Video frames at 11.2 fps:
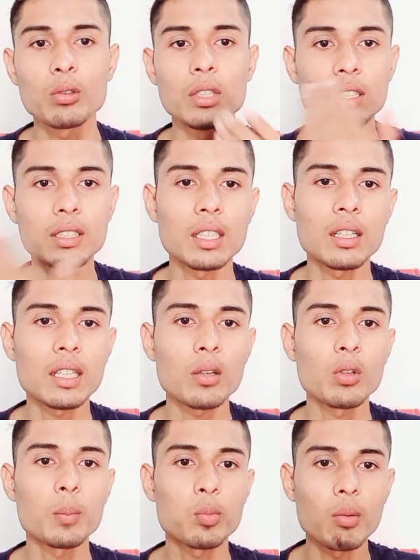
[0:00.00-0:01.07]
इस तरह का कोई
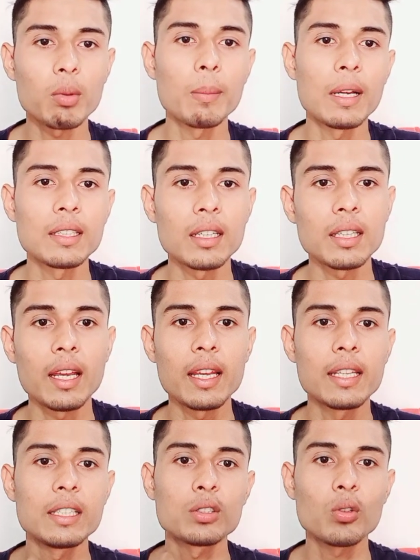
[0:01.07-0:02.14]
प्रॉब्लम आ जाता है
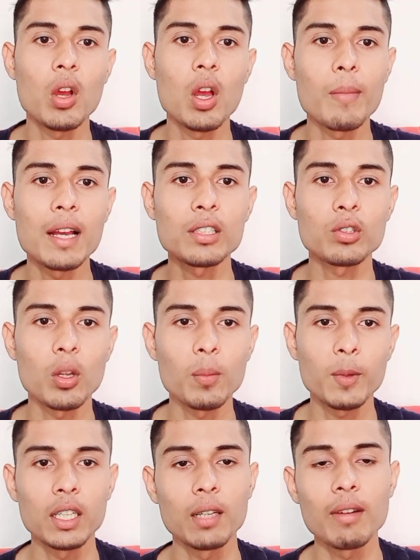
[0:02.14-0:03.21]
इसको हम आज सॉल्व
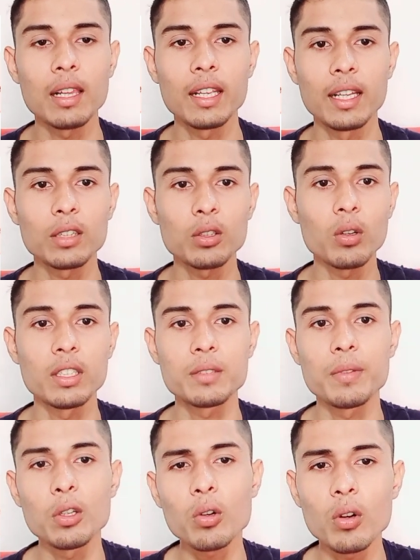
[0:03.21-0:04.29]
करने वाले हैं तो इस
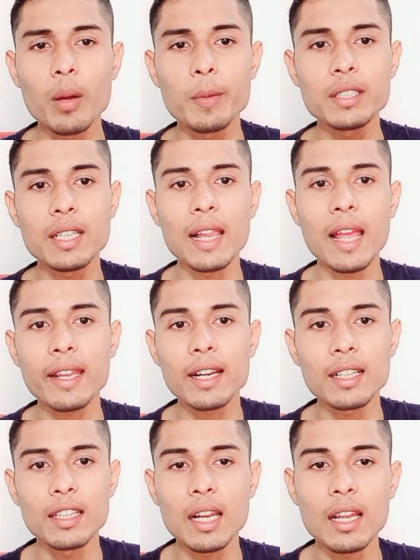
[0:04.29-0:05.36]
वीडियो को अभी से लाइक कर
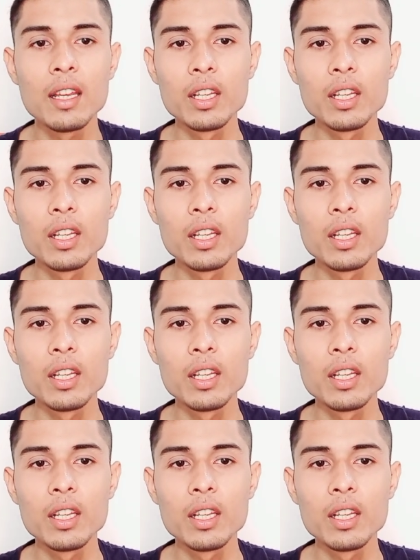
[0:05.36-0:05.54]
देना